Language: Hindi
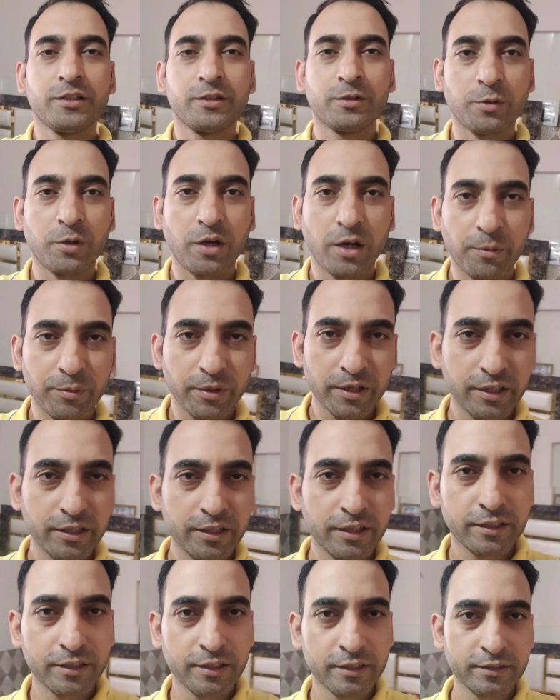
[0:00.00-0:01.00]
तो अभी
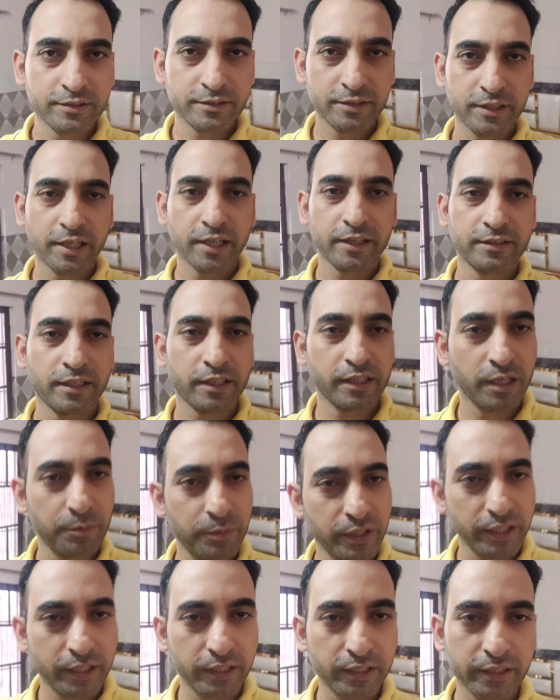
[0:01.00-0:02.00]
क्या सीन ऐसा है कि
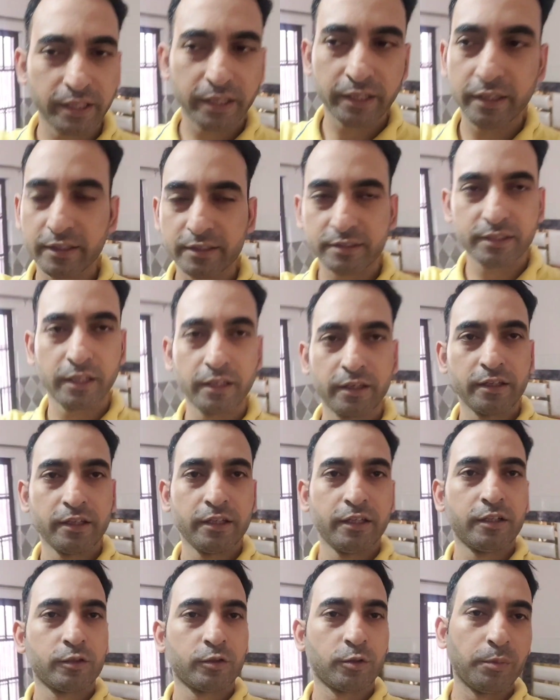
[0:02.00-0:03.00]
अभी निकलते हैं घर से
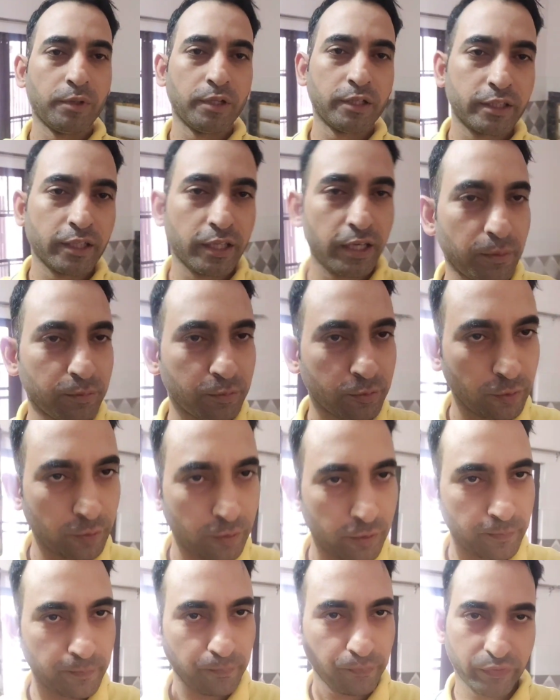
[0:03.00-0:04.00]
तो मिलते हैं आपको
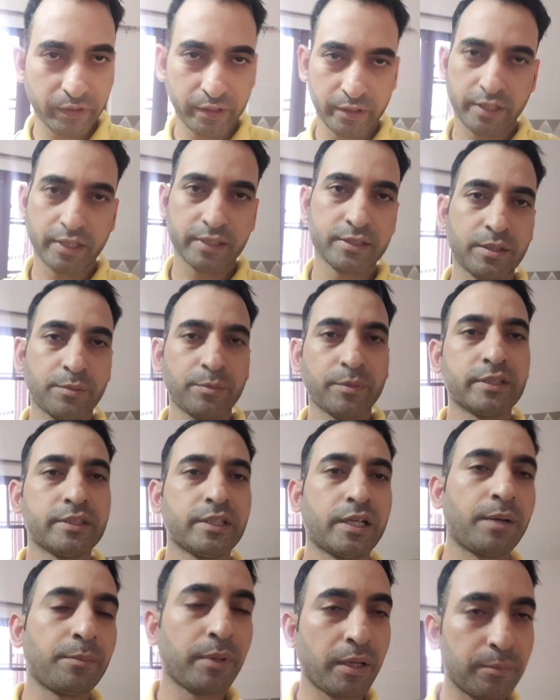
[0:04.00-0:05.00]
रास्ते में
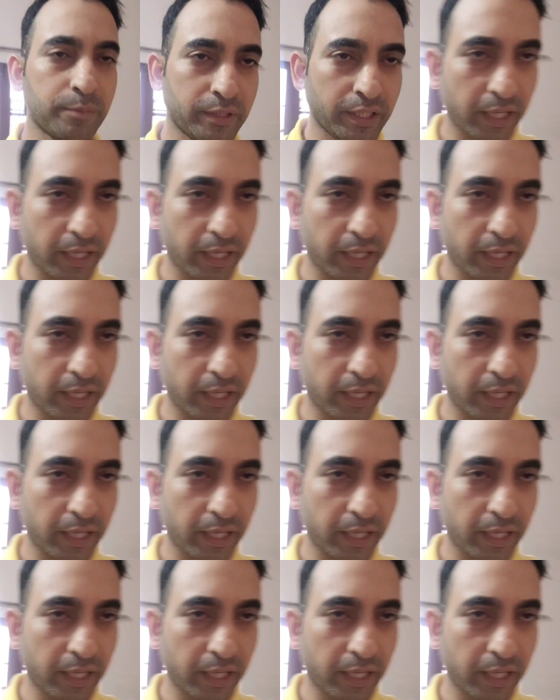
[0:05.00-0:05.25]
जहाँ पे हम